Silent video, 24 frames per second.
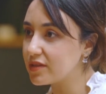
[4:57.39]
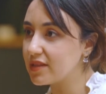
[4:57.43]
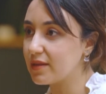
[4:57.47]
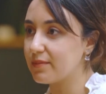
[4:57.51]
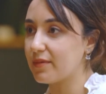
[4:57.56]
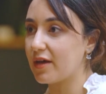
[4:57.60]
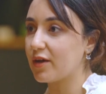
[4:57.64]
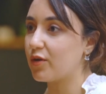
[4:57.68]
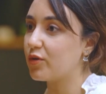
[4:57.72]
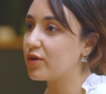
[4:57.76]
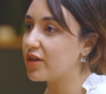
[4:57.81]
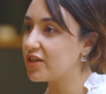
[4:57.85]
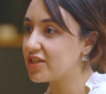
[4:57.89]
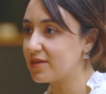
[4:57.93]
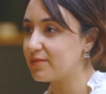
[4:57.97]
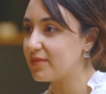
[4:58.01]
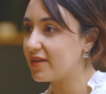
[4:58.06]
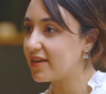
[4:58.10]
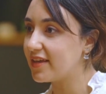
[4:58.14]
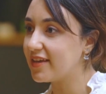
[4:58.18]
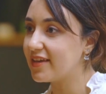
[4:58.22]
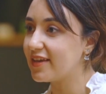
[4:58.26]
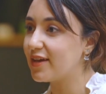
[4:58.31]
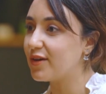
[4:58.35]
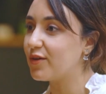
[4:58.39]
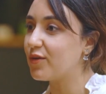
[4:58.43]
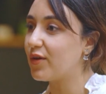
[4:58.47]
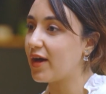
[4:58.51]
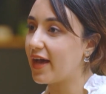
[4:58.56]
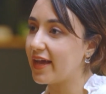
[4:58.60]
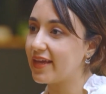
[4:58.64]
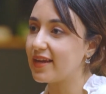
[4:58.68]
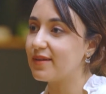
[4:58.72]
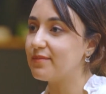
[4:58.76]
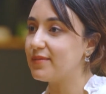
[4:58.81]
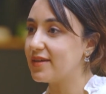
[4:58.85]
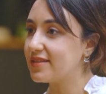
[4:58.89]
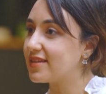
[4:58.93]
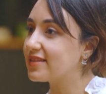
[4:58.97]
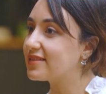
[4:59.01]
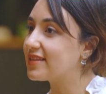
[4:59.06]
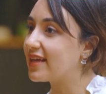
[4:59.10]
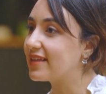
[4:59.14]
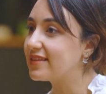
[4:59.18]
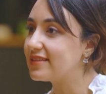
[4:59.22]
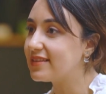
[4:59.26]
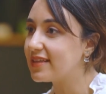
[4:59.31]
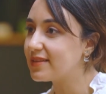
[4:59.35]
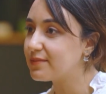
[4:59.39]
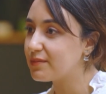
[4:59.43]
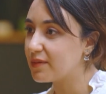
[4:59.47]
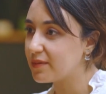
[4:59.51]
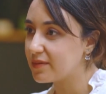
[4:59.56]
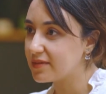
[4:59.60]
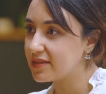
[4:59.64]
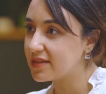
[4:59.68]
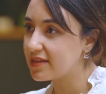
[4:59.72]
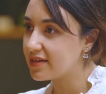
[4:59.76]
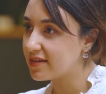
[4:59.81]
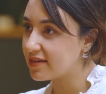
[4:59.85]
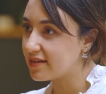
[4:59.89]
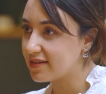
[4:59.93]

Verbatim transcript: هدنه مع كوريا الشماليه واحيانا بيحصل تهديدات ما بين